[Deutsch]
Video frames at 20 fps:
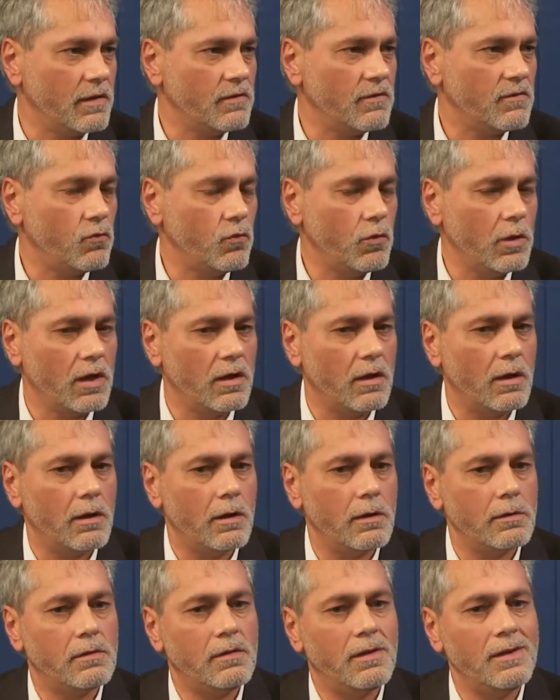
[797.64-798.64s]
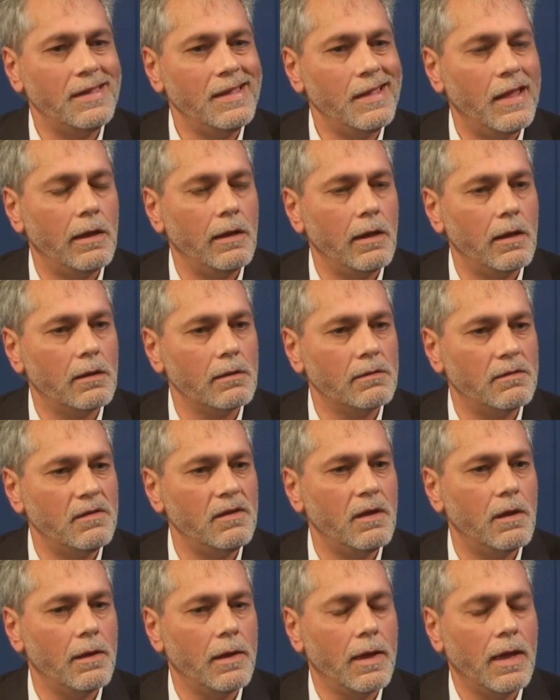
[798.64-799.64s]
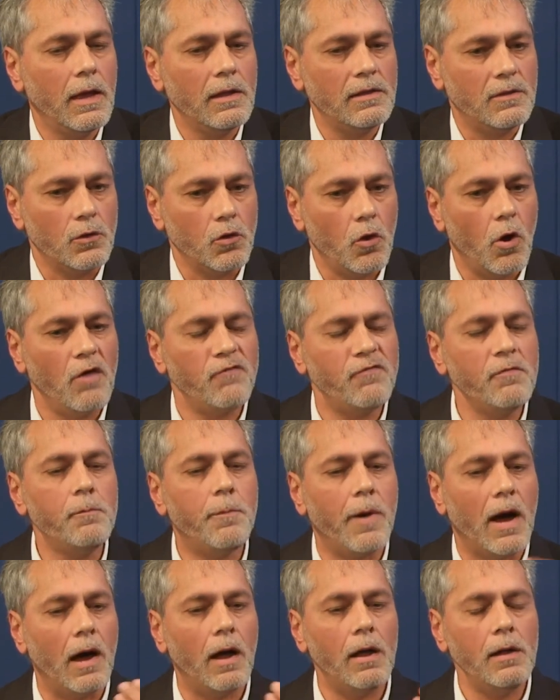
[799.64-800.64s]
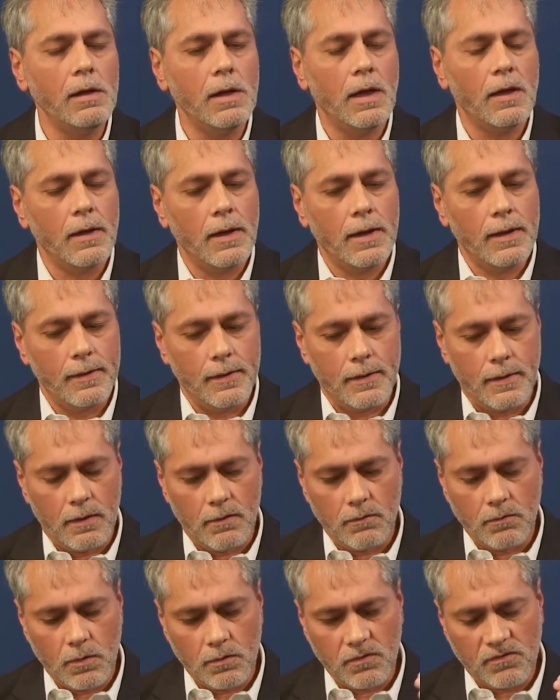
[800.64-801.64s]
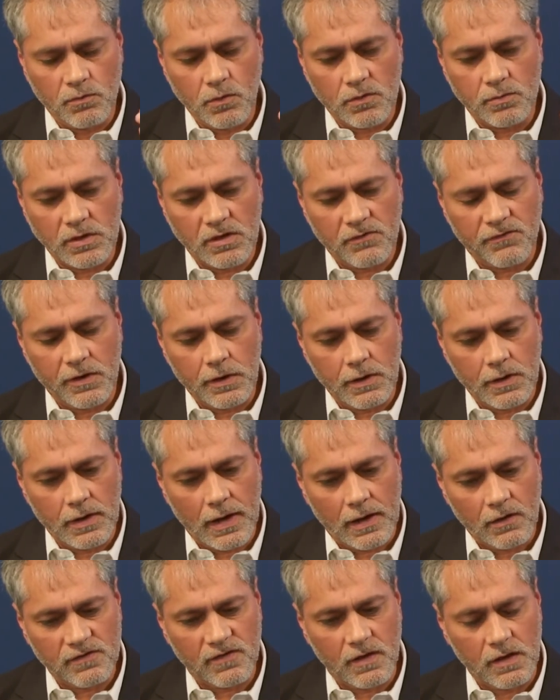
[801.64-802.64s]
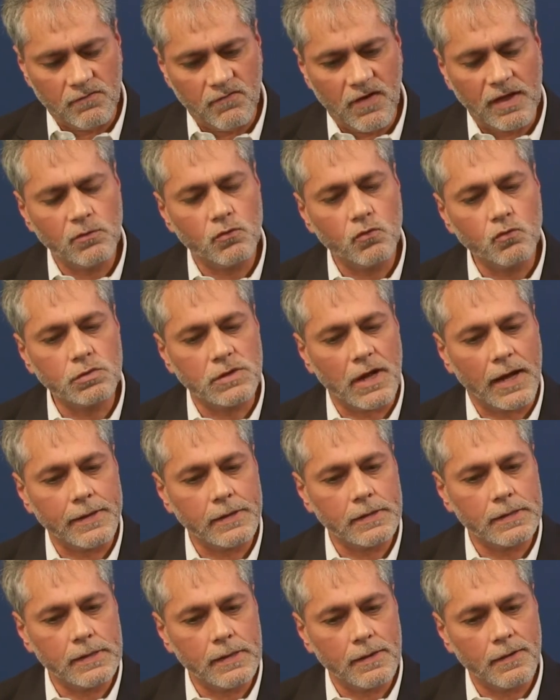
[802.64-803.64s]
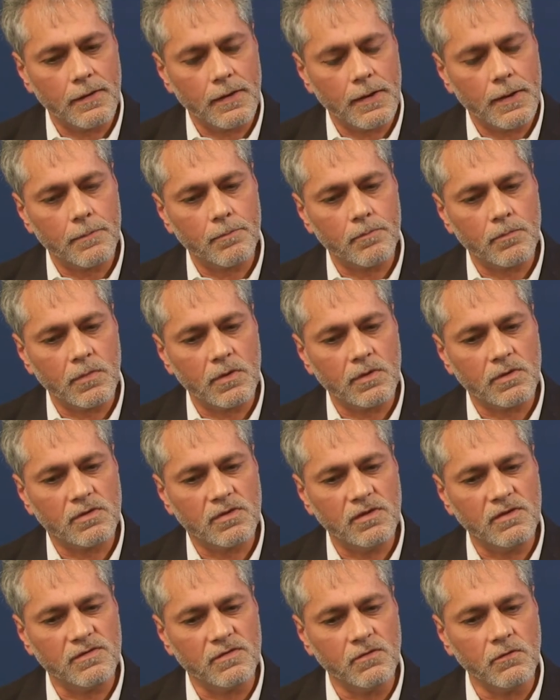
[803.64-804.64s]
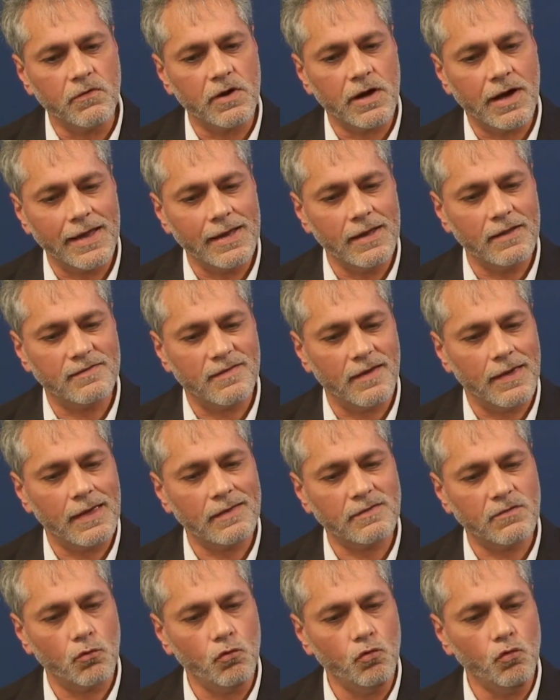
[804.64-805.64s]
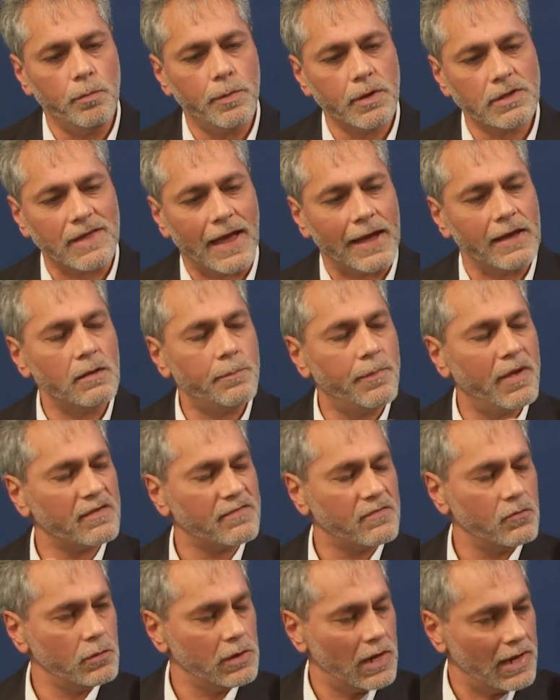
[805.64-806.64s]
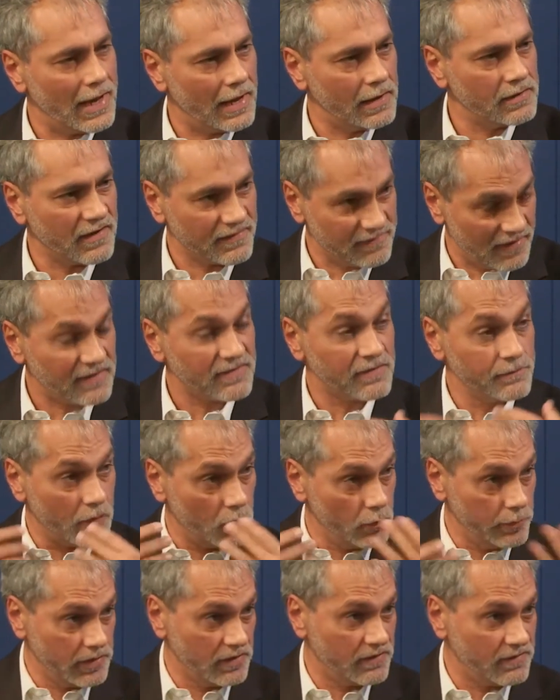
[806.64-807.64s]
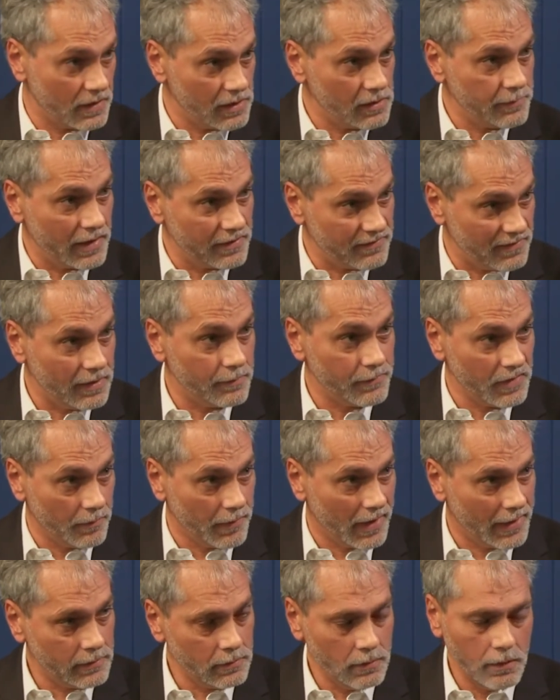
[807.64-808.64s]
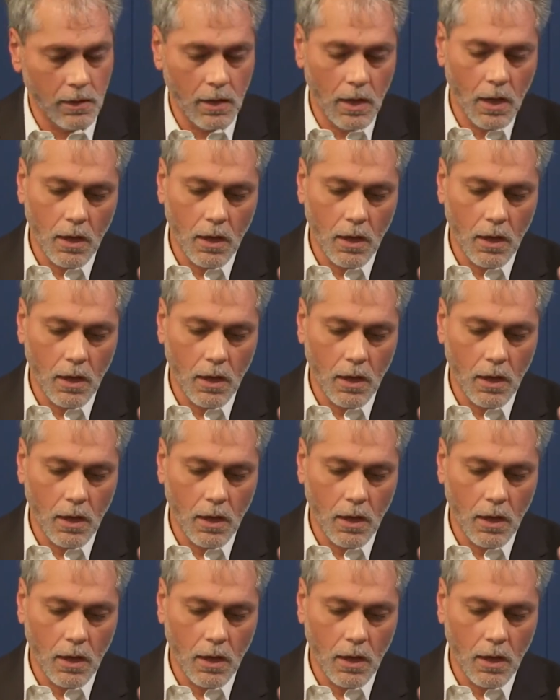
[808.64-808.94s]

kannst du ja diejenigen, die dort offenbar äh, jetzt müssen wir davon ausgehen, wenn du dann ähm, die Souveränität über deine Person erlangt hast, erstens mal über dich selber als lebender Mann